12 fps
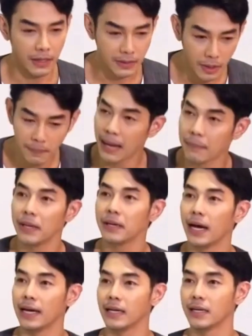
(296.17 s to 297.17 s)
ตอนผัดไม่
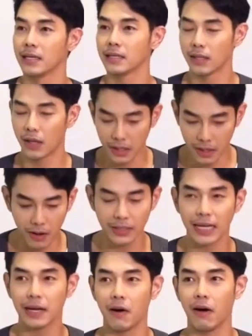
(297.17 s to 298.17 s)
เหนื่อย ตอนกรอก
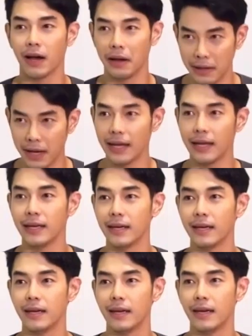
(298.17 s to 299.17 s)
ใส่กล่องกันเหนื่อย
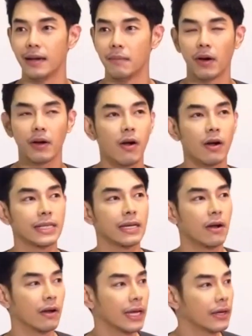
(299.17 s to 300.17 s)
เพราะกรอกใส่
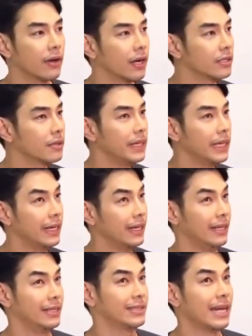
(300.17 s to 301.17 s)
กล่องอย่างน้อยก็ต้องมี
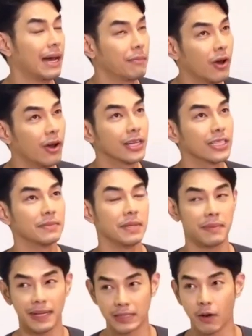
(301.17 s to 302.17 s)
300ก็ต้อง
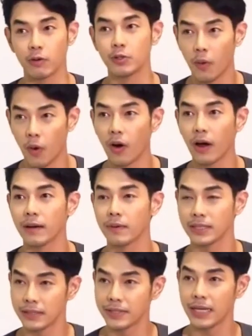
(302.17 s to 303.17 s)
มีประมาณ2ชั่วโมงครับ
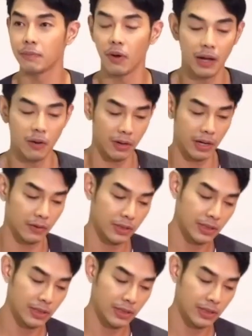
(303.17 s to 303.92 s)
กว่าจะเสร็จ เพราะเราเรา